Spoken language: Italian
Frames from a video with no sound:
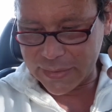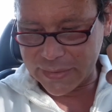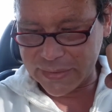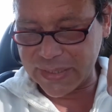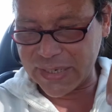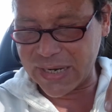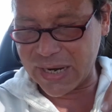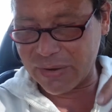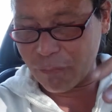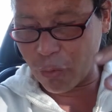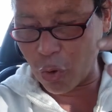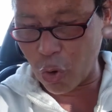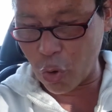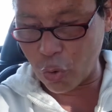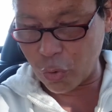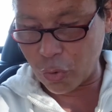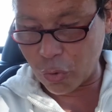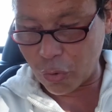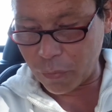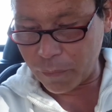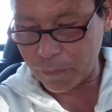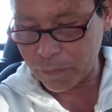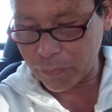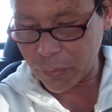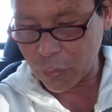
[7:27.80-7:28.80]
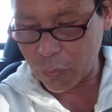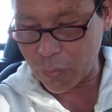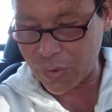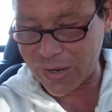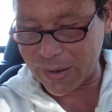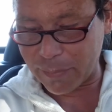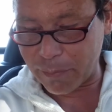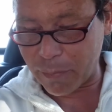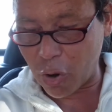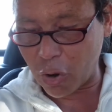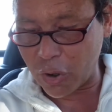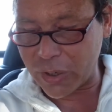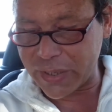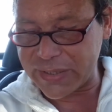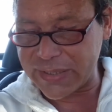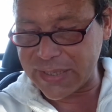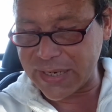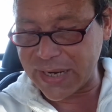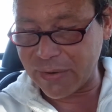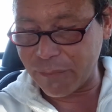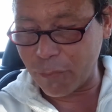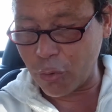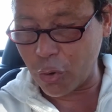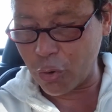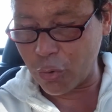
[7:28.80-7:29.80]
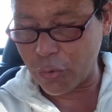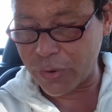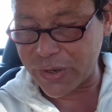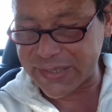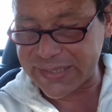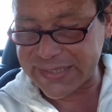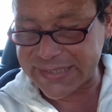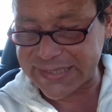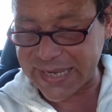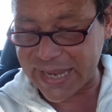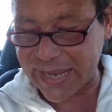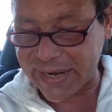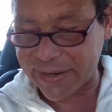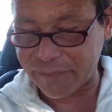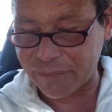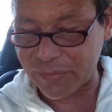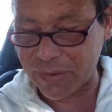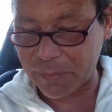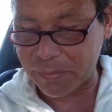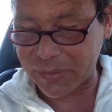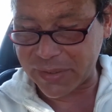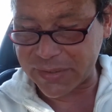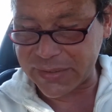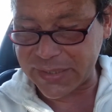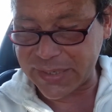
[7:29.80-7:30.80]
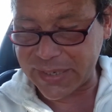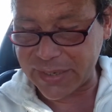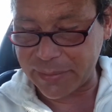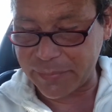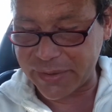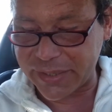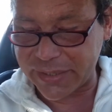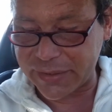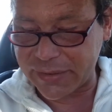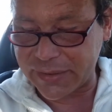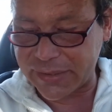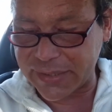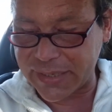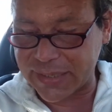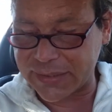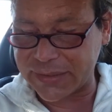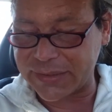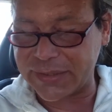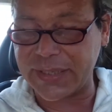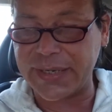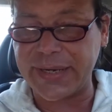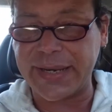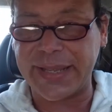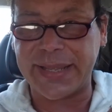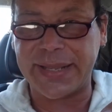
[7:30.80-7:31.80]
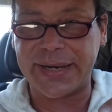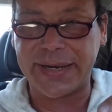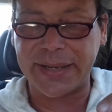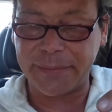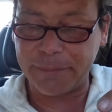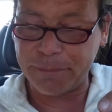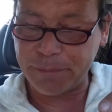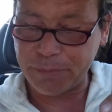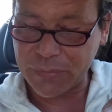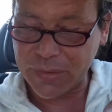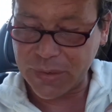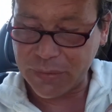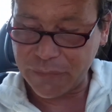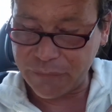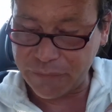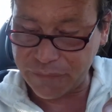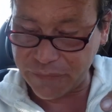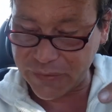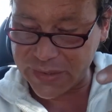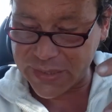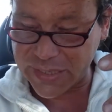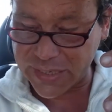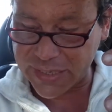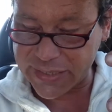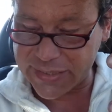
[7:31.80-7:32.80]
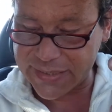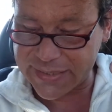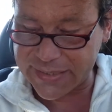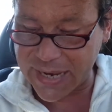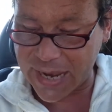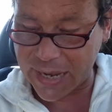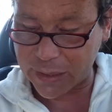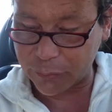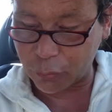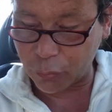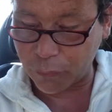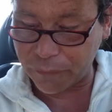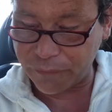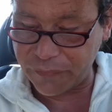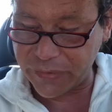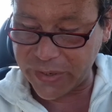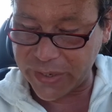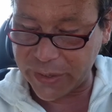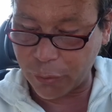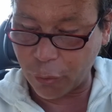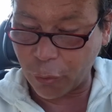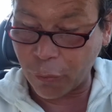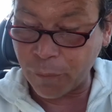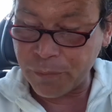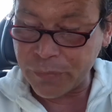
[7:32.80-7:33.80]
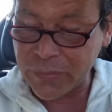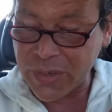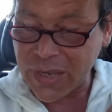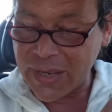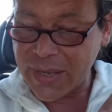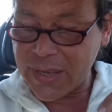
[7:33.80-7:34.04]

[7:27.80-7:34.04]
di lavoro, quella mole di lavoro che serve praticamente a tenere fidelizzato, ovvero